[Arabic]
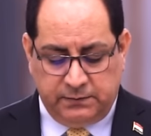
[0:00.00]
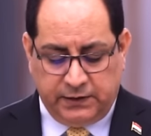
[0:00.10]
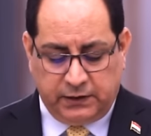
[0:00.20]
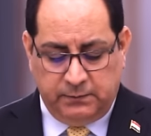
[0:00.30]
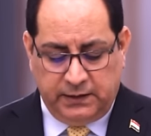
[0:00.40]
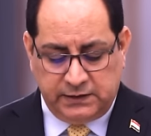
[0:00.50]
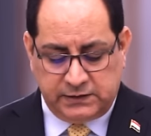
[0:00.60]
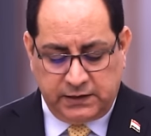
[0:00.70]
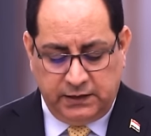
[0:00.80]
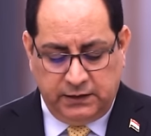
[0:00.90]
من قبل
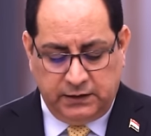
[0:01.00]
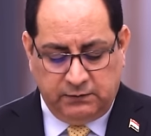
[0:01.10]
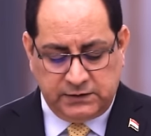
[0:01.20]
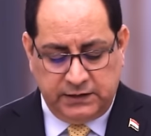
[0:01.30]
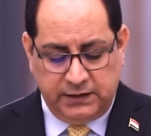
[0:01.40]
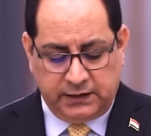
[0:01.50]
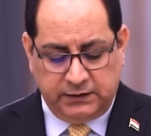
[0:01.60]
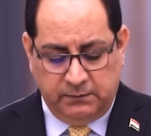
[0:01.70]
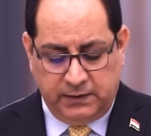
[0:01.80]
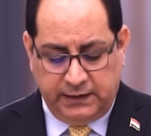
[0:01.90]
السيده وزيره
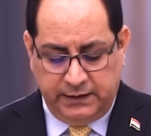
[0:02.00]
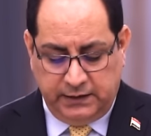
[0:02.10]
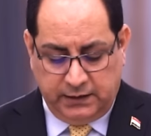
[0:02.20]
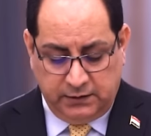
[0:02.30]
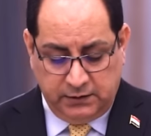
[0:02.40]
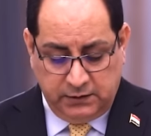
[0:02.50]
الماليه